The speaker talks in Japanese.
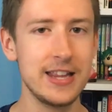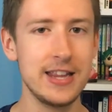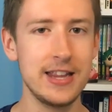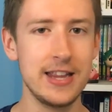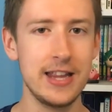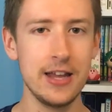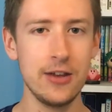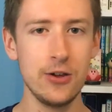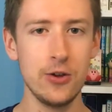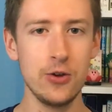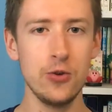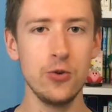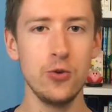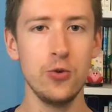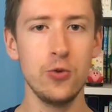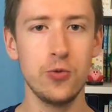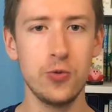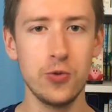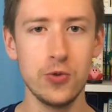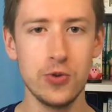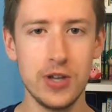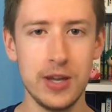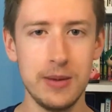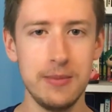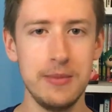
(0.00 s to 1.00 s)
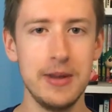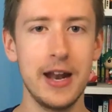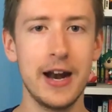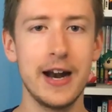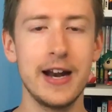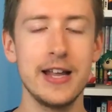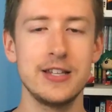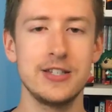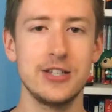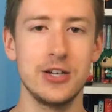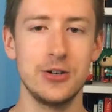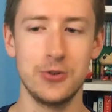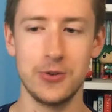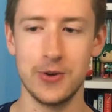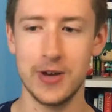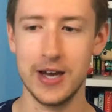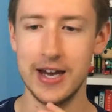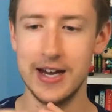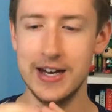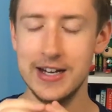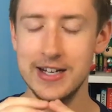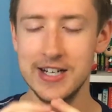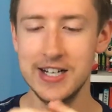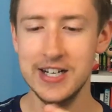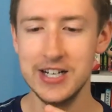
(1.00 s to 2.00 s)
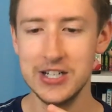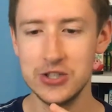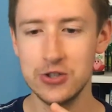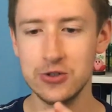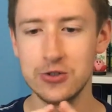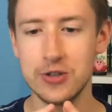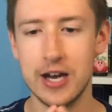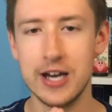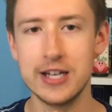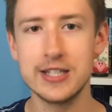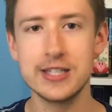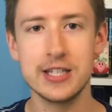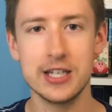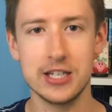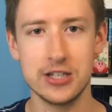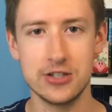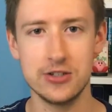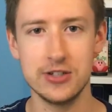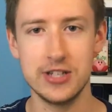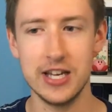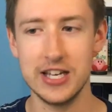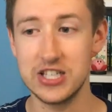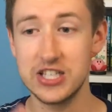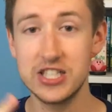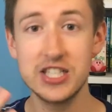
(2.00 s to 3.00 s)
ていう風に見られちゃうのがちょっと恥ずかしくて、